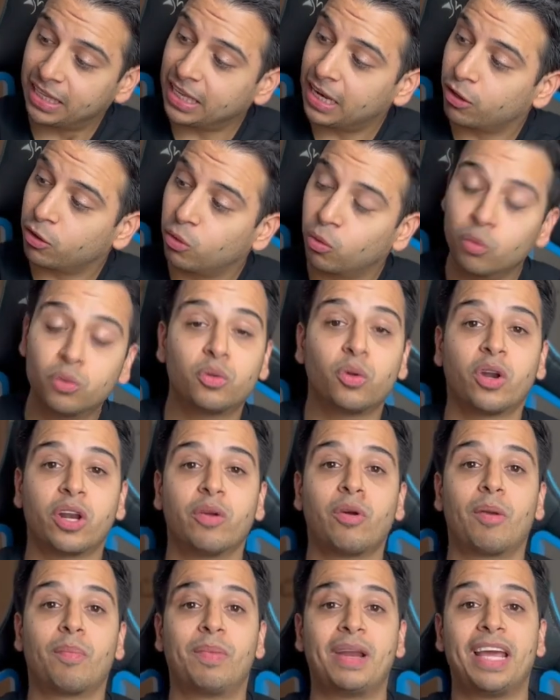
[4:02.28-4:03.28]
del conjunto
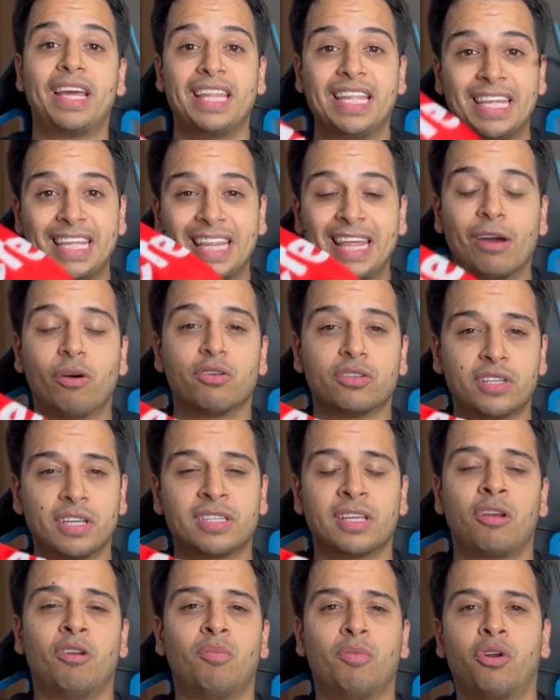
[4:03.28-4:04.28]
River Plate y de José
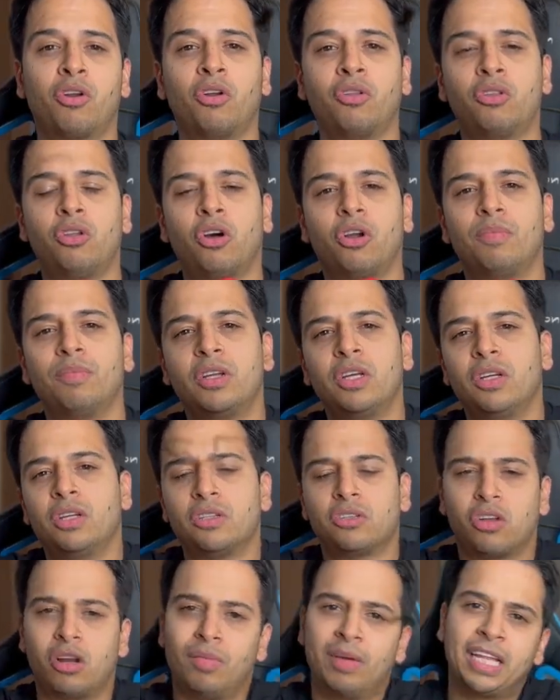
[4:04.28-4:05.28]
Salomón Rondón?
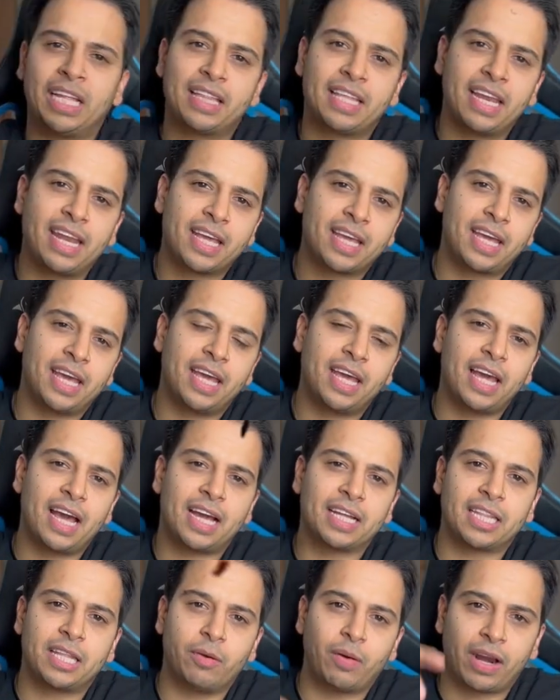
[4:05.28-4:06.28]
Solamente tienes que
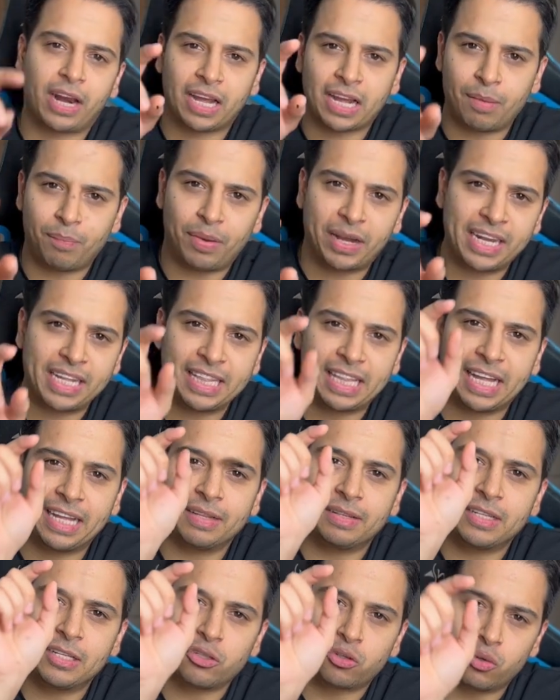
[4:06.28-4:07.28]
activar la
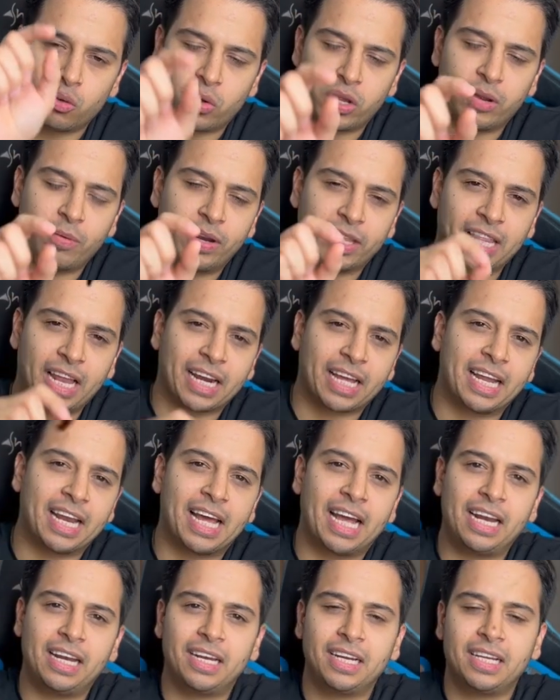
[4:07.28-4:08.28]
campanita, suscribirte al
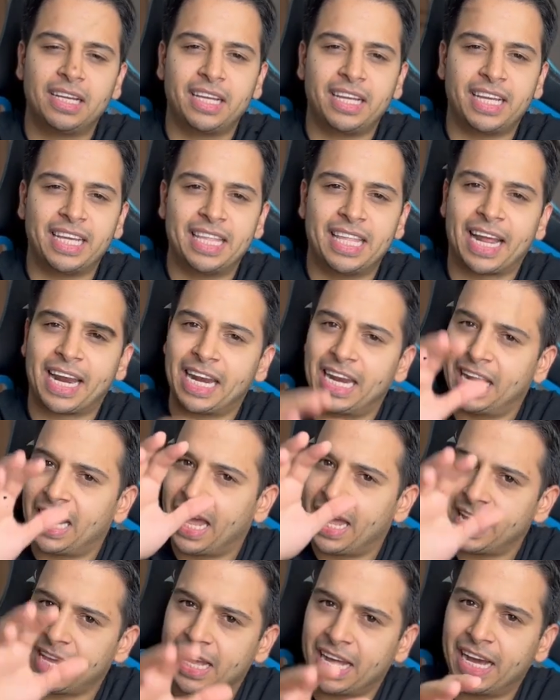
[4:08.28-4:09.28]
canal y darle
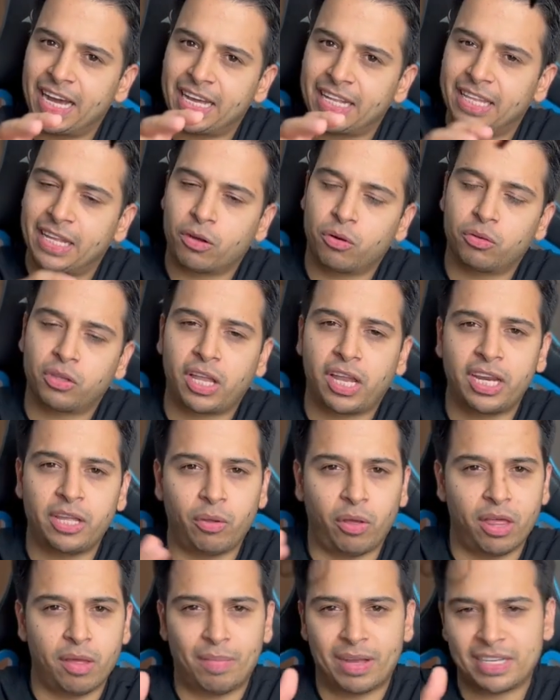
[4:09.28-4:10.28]
like a este
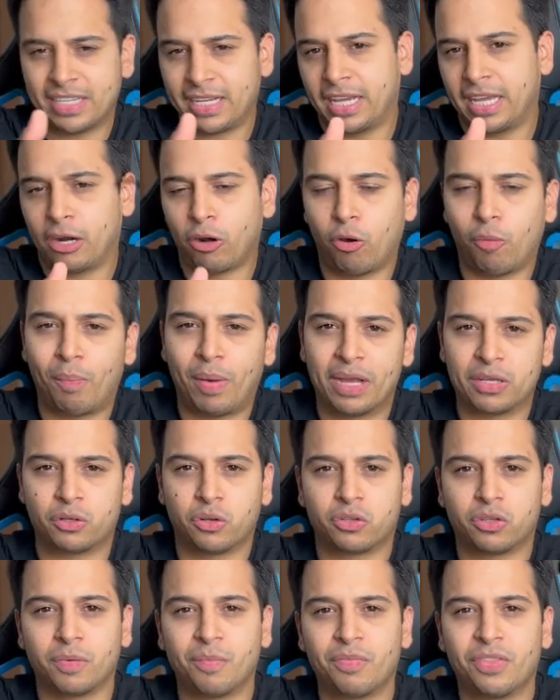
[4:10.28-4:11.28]
contenido, además seguir los
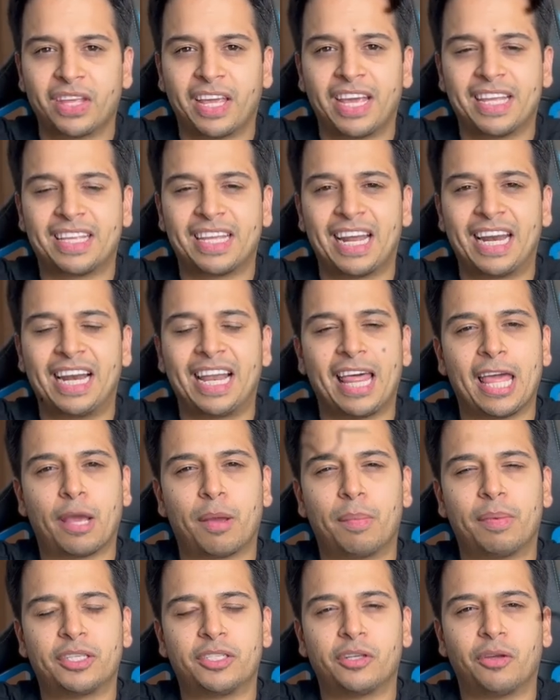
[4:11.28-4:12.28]
pasos que están en la
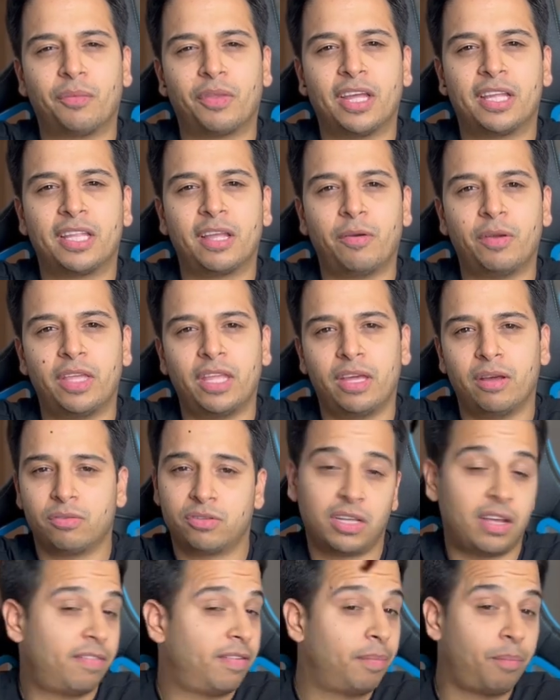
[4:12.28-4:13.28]
descripción de este video.
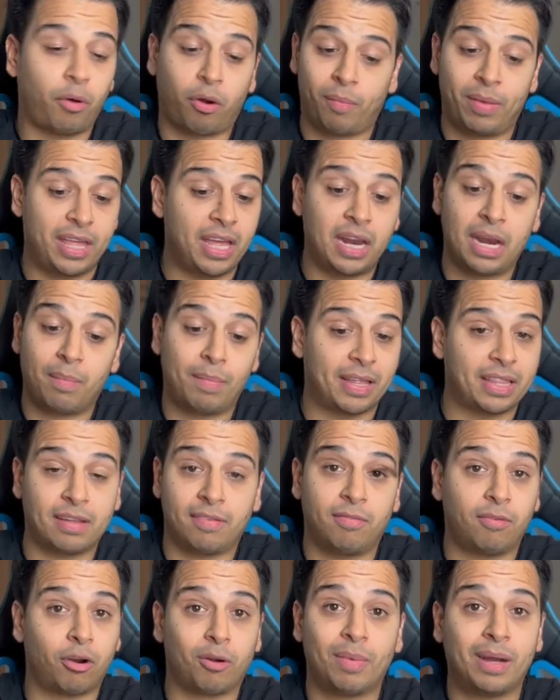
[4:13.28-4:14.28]
CFP por Media es la
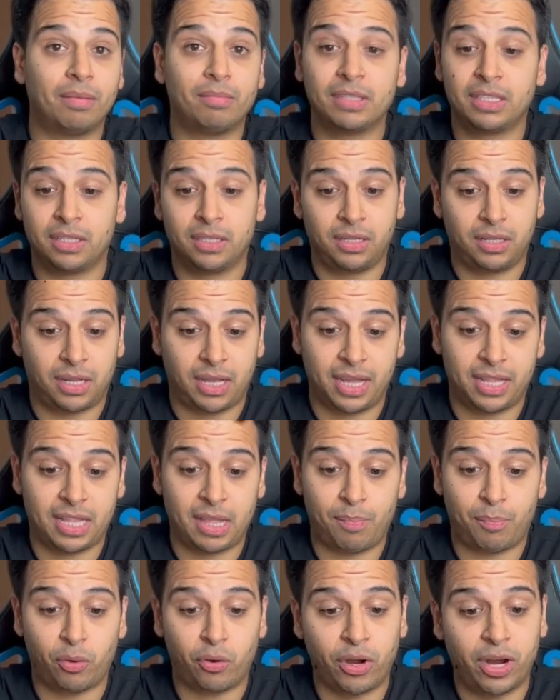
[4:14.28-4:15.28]
plataforma que
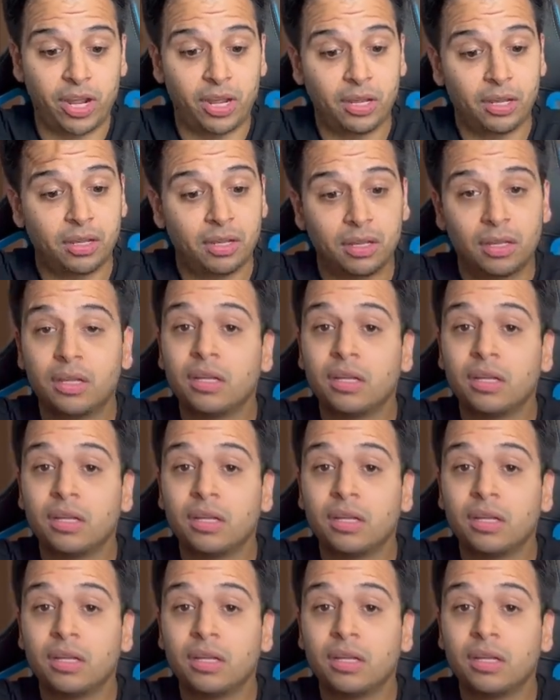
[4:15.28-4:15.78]
te pone